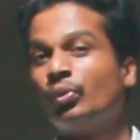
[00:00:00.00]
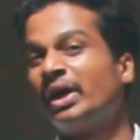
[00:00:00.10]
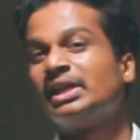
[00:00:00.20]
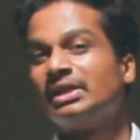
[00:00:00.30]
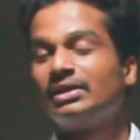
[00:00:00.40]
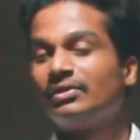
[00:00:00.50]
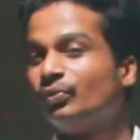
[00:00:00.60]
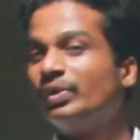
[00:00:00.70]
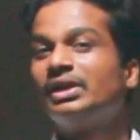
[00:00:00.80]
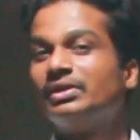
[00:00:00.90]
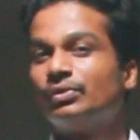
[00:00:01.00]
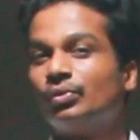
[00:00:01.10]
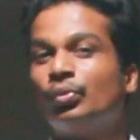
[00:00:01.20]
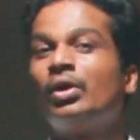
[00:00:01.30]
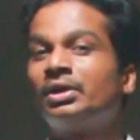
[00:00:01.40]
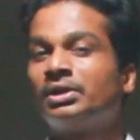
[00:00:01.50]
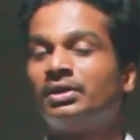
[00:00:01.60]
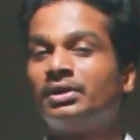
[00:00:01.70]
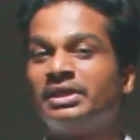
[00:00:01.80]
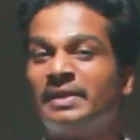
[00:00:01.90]
வை வென் வாட்
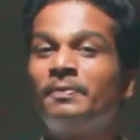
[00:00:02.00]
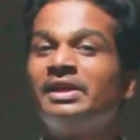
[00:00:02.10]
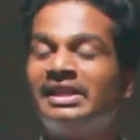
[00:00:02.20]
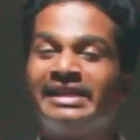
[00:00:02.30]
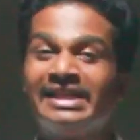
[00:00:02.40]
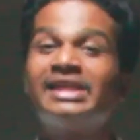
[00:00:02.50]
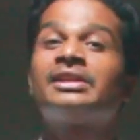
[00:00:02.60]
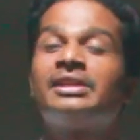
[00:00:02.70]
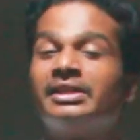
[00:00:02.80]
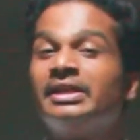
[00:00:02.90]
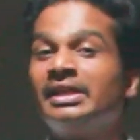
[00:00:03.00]
எப்படி எதற்கு